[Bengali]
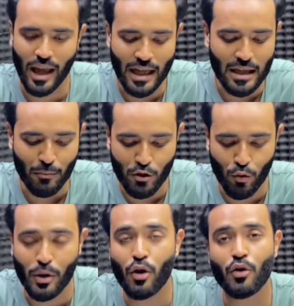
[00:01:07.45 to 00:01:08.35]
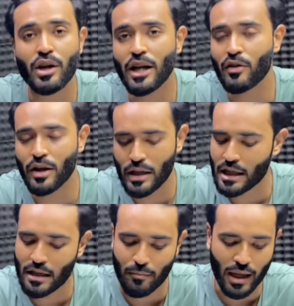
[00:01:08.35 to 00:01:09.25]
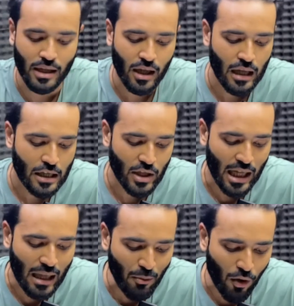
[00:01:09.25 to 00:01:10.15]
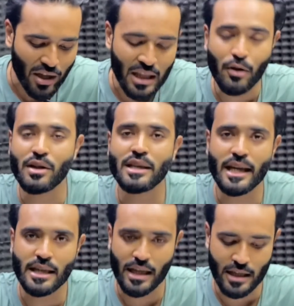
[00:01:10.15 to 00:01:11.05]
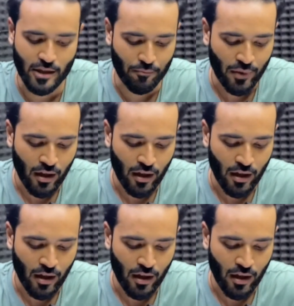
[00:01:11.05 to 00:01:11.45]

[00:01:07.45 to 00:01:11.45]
এই টাইপের সমীকরণ নির্ণয় রিলেটেড ম্যাথ সো এখানে আমরা অলরেডি থিওরি দিয়ে দিয়েছি